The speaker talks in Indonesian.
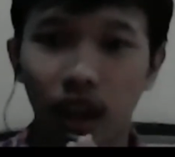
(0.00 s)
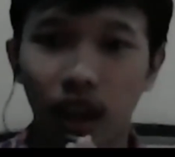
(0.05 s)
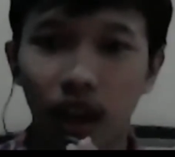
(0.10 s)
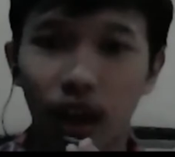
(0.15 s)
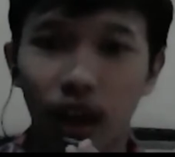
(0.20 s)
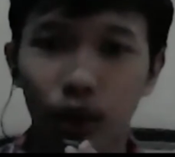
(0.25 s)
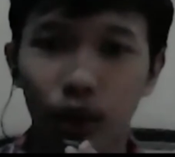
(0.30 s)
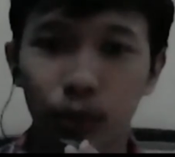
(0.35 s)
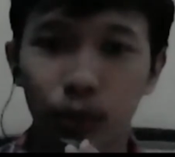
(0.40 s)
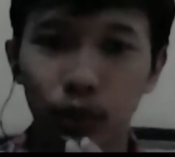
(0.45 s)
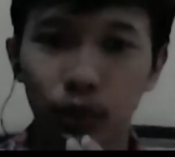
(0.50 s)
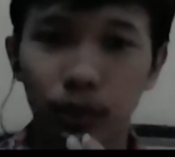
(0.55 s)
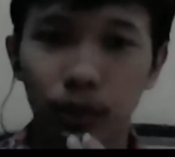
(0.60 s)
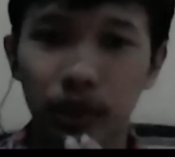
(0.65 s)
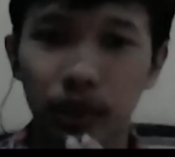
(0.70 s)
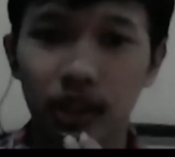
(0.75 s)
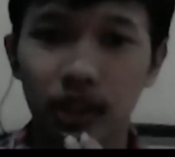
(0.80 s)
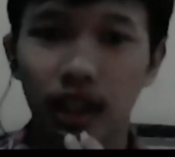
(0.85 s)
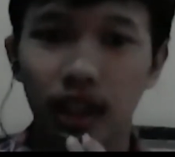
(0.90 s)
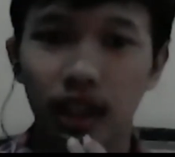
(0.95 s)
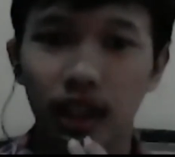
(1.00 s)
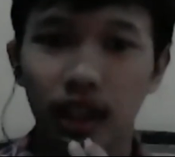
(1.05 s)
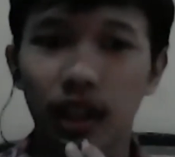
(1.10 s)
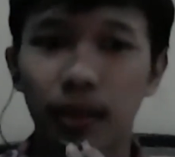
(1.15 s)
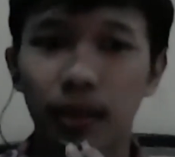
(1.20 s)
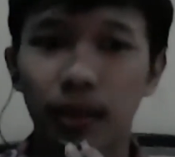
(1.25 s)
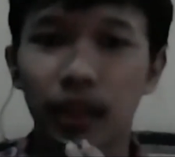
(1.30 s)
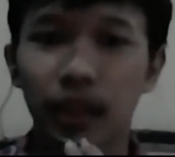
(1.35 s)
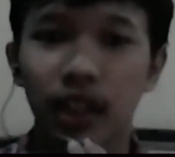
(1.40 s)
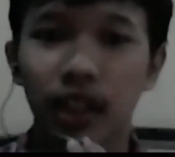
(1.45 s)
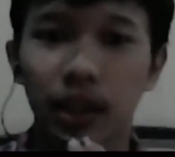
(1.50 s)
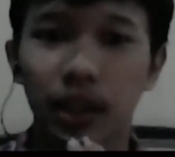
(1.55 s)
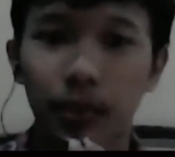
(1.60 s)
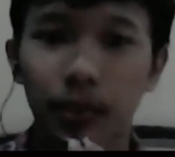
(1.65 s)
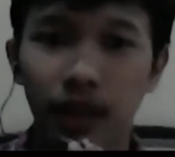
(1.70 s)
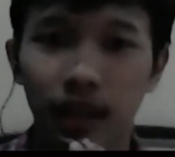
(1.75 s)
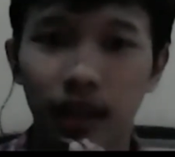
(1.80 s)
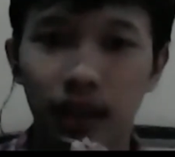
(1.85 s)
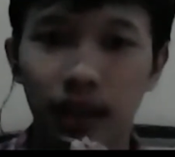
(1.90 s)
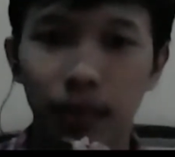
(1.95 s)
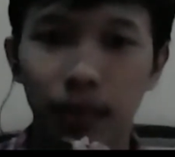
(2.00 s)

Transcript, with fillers: ataupun bisa mengirimkan